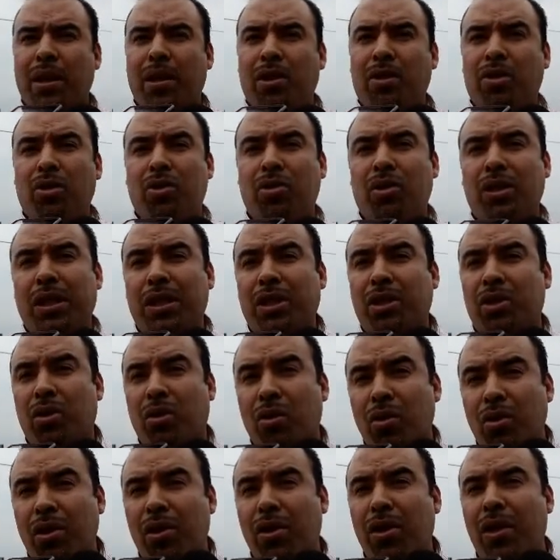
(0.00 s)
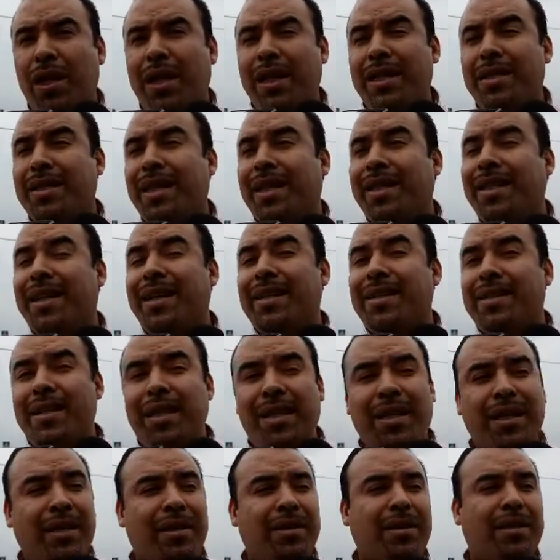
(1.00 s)
Entonces hoy les da tres
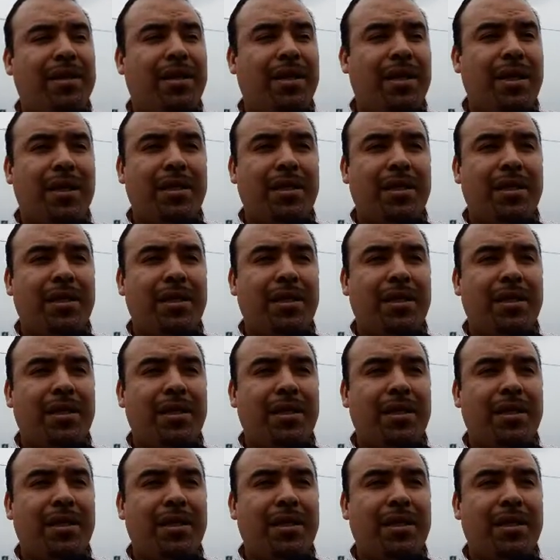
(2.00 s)
días.